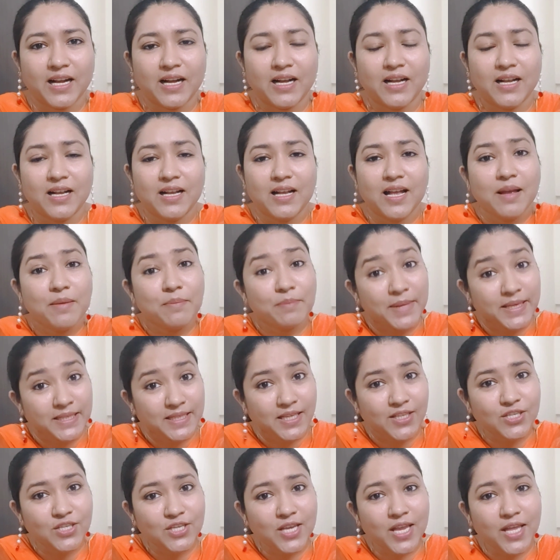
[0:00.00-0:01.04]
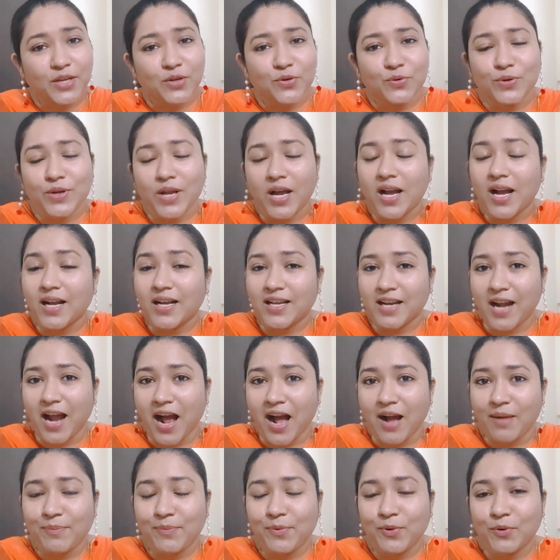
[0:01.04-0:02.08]
मैं सच कह रही हूँ ना अगर आप लोग
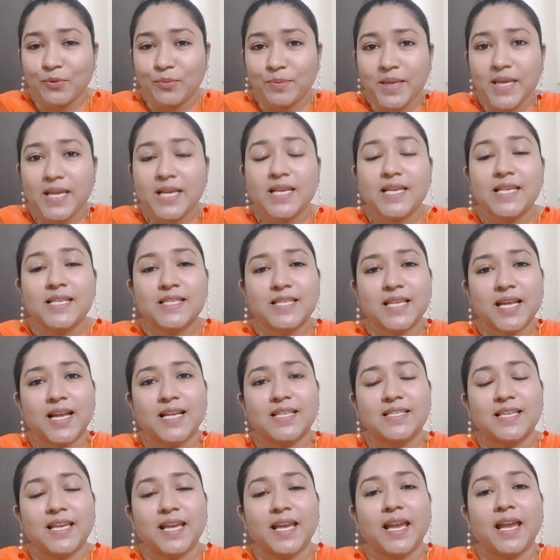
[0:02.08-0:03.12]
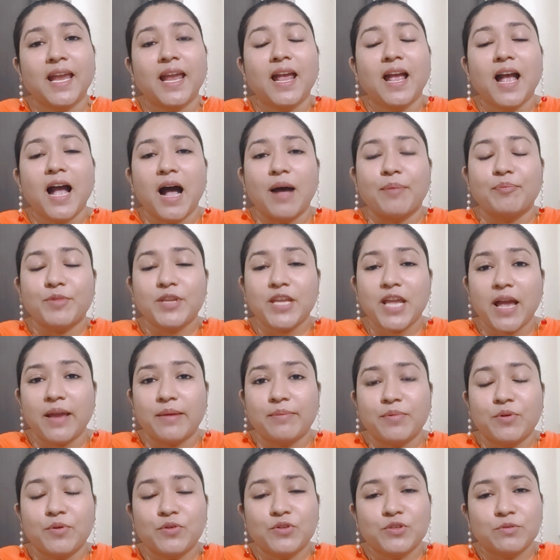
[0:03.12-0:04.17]
भी इस तरह से अपने आईब्रोज
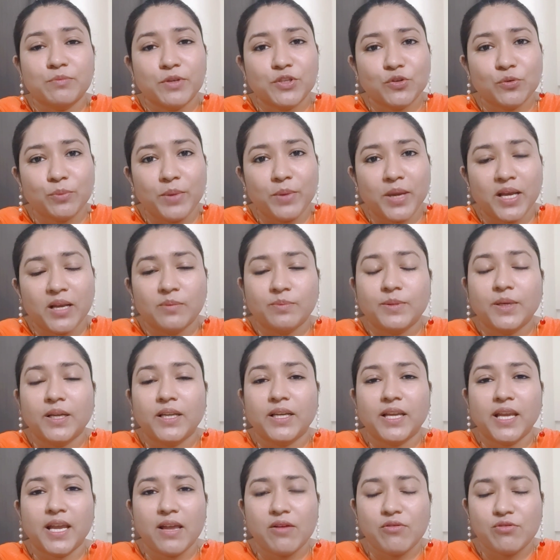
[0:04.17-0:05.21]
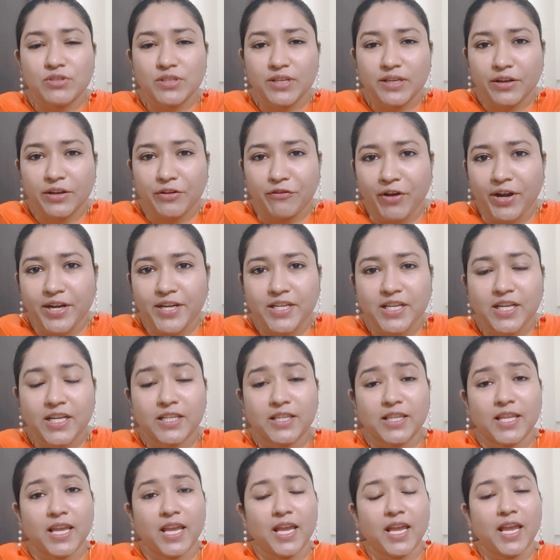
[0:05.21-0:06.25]
में जो मेकअप करके उसे डिफाइन करते
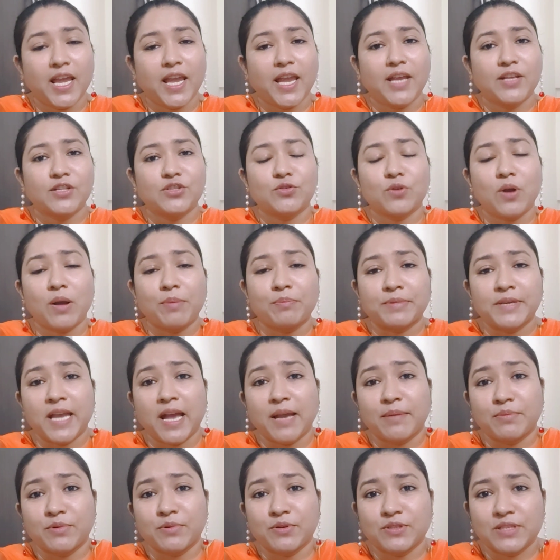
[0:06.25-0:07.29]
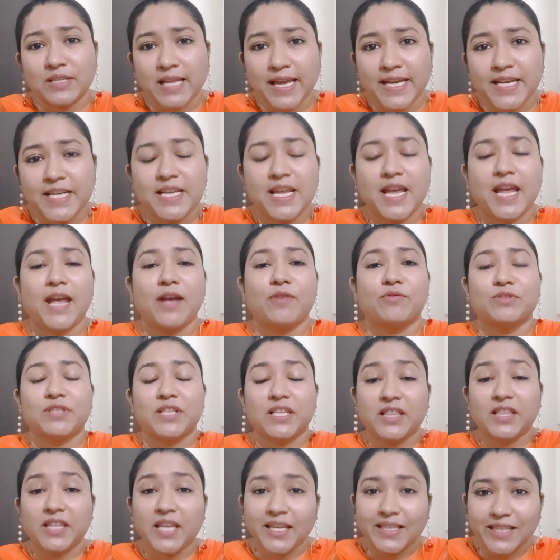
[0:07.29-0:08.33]
हैं जो आपके आईब्रोज लाइट है उसे थिक
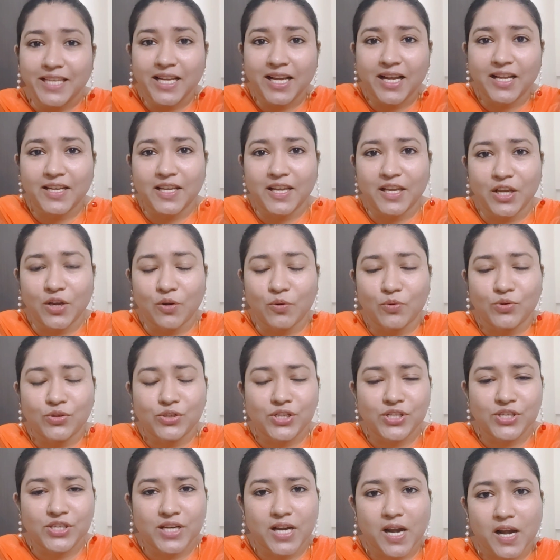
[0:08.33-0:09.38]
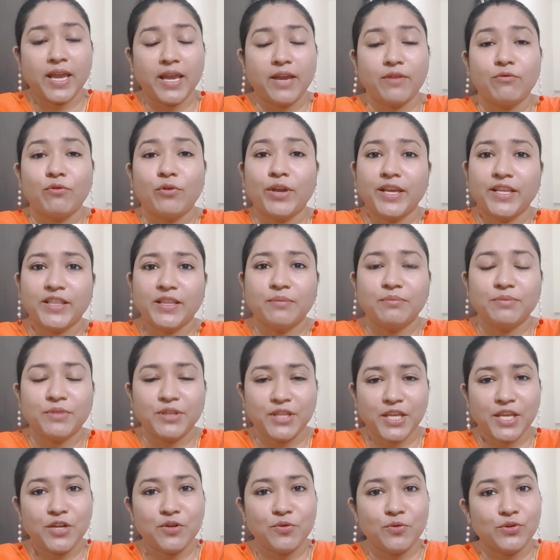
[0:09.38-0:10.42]
दिखाने की कोशिश करते हैं एकदम थिन
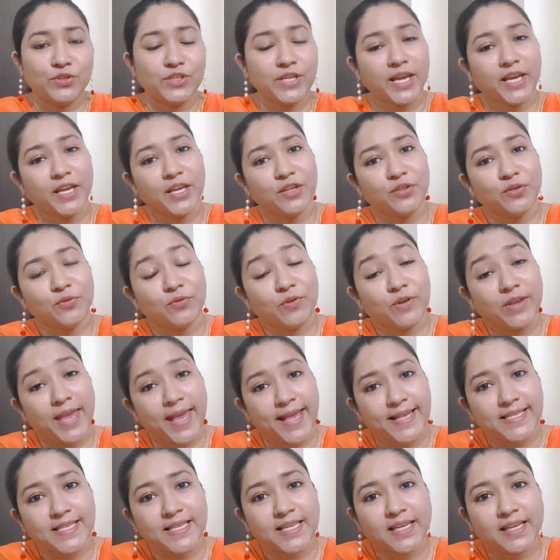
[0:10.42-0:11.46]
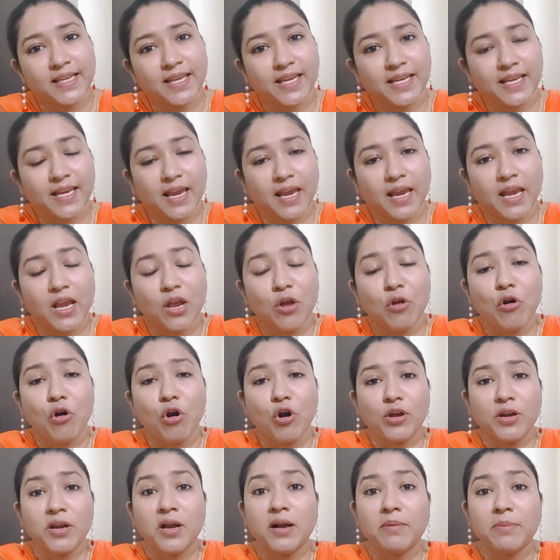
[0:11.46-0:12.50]
हो जाएंगे तो वो कैसे लगेंगे और
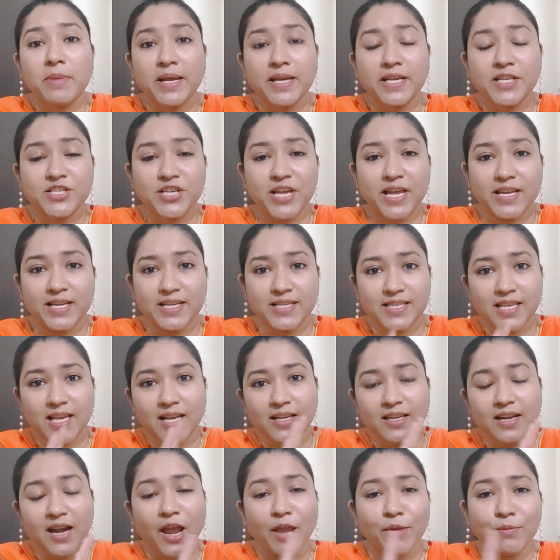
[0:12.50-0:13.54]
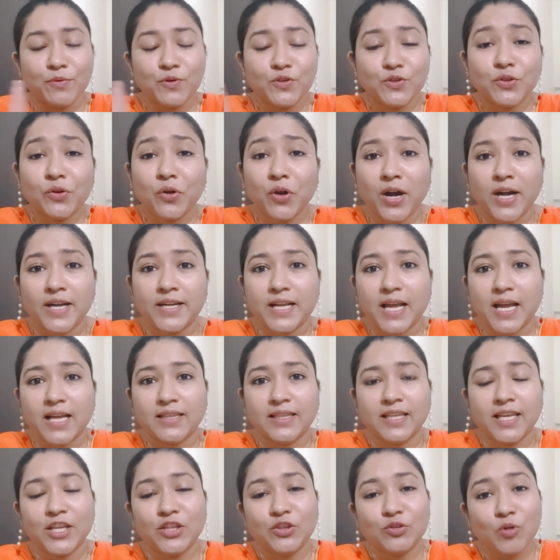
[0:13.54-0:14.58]
हमारे चेहरे से अगर आईब्रोज को हटा दे
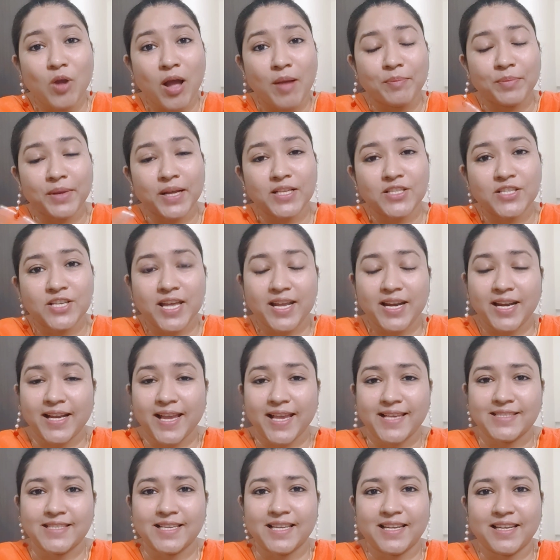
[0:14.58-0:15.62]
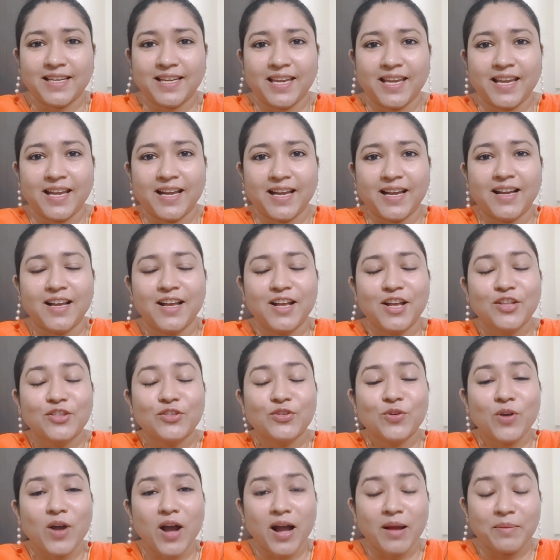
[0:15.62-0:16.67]
तो आपका चेहरा कैसा लगेगा तो
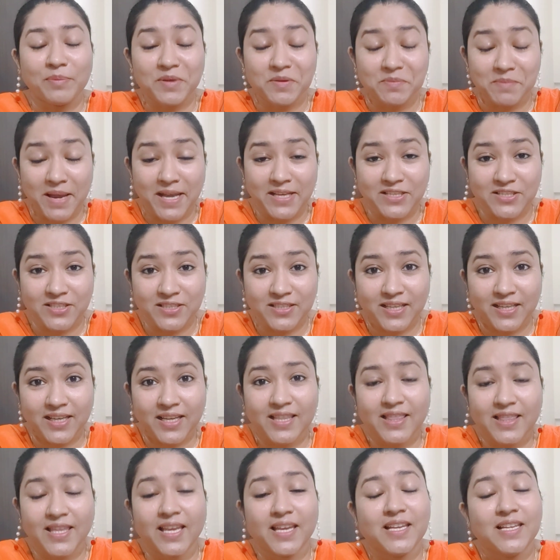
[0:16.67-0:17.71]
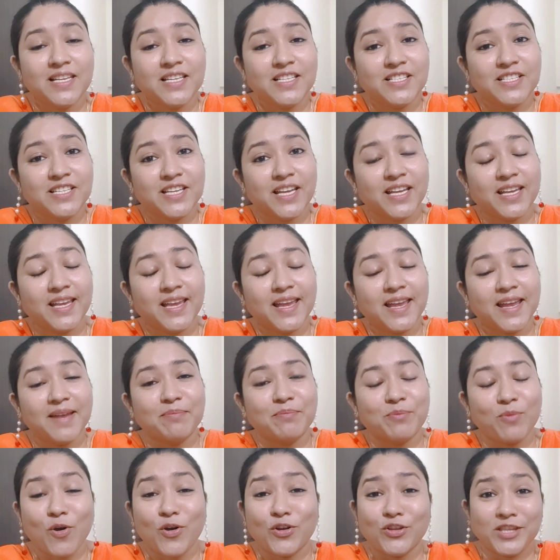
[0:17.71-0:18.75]
आप इमेजिन करके देख लीजिए कि
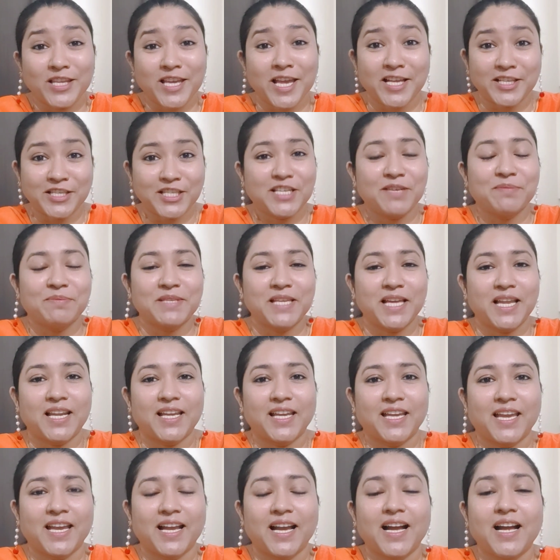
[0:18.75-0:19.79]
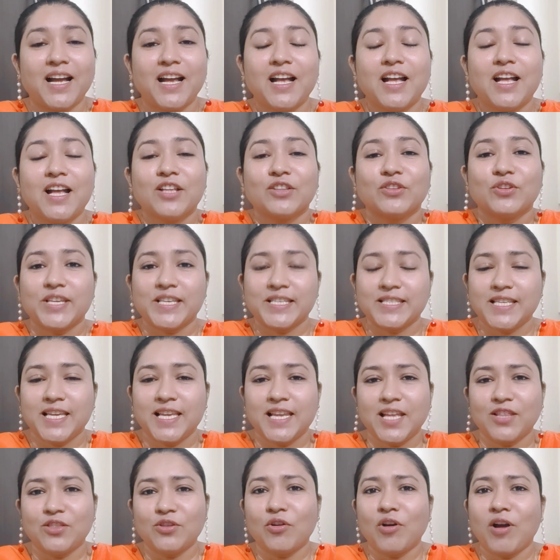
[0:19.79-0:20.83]
बहुत ही अजीब सा लगेगा तो इसीलिए
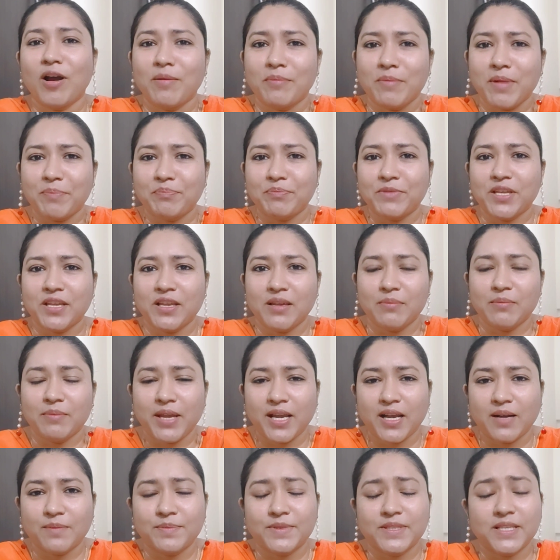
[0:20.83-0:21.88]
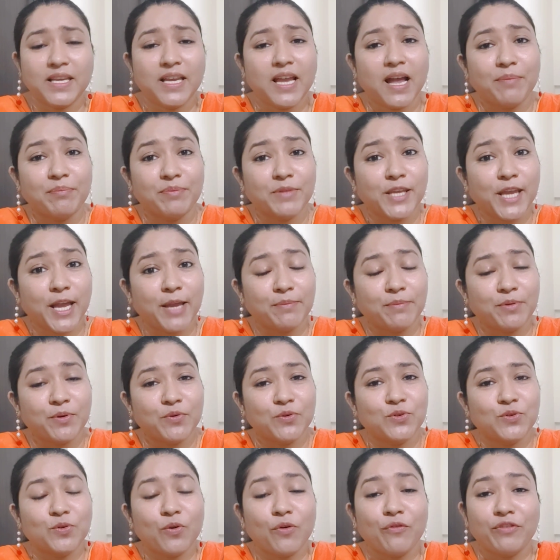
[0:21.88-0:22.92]
तो हम अपने मेकअप से अपने आईब्रोज
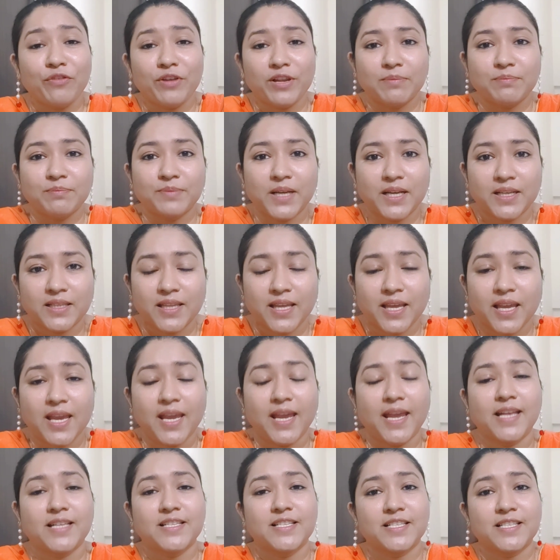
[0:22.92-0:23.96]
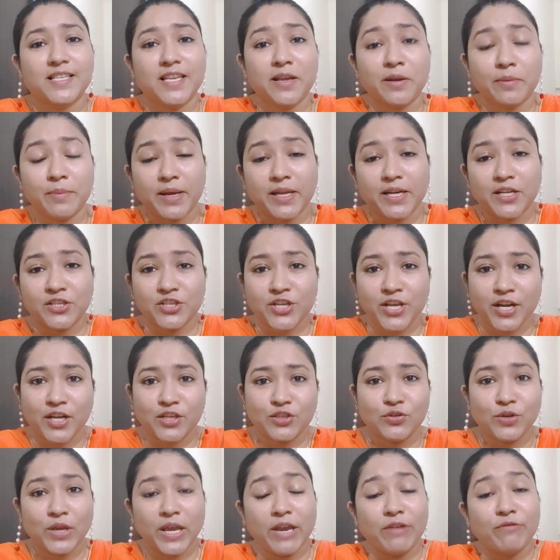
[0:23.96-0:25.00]
को फिलअप करते हैं जिससे हमारा चेहरा जो
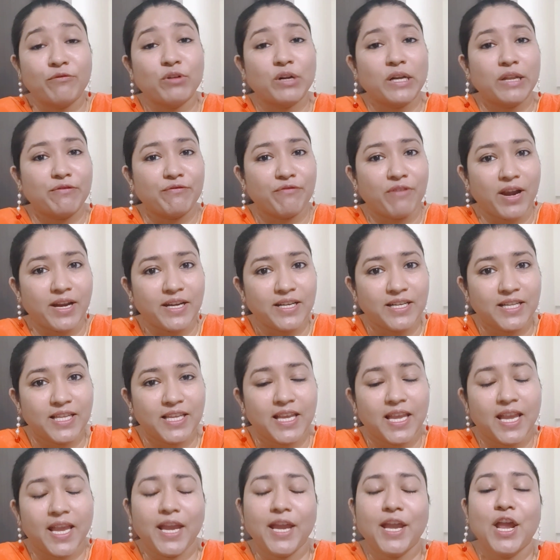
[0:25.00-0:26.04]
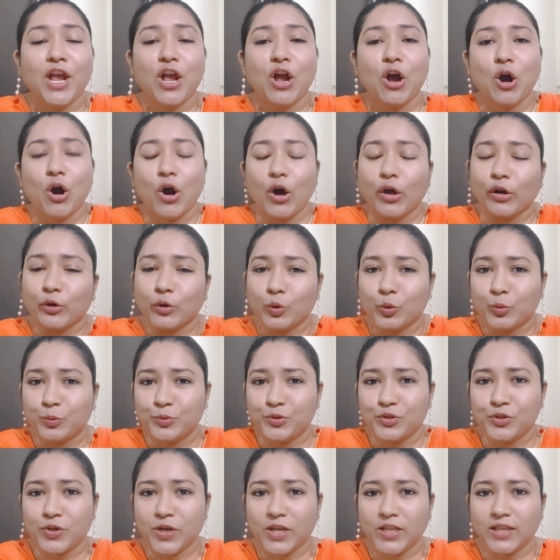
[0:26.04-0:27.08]
है वो डिफाइंड दिखे और
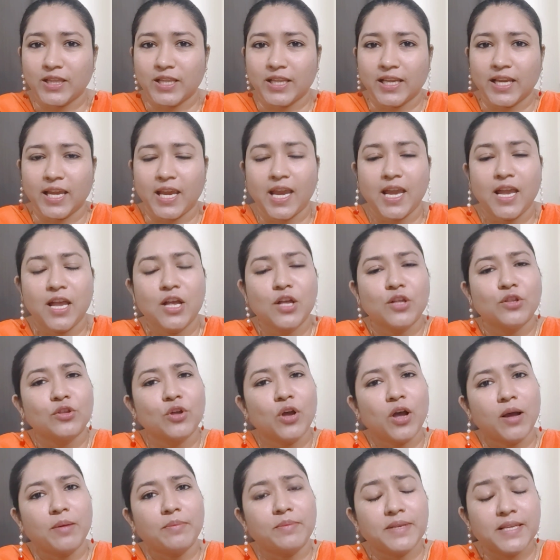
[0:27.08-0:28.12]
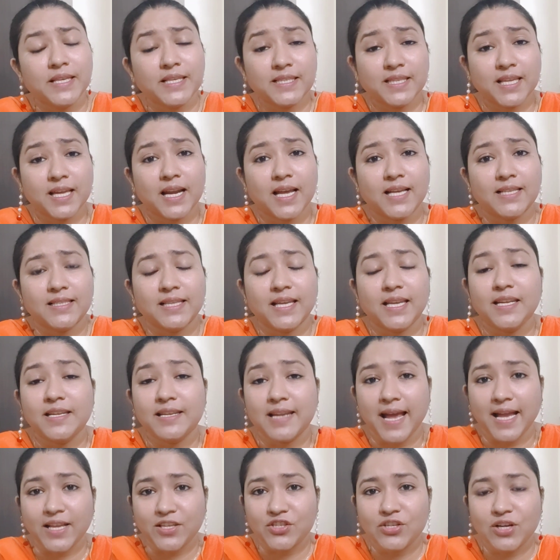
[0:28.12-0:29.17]
खूबसूरत लगे तो हम इस तरह से
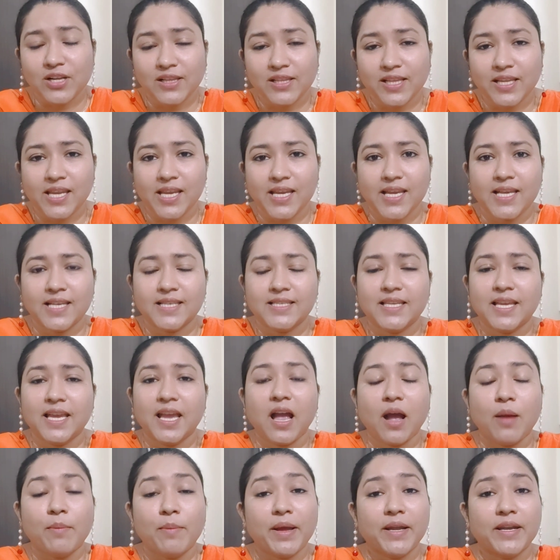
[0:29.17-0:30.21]
नेचुरल तरीके से हमारे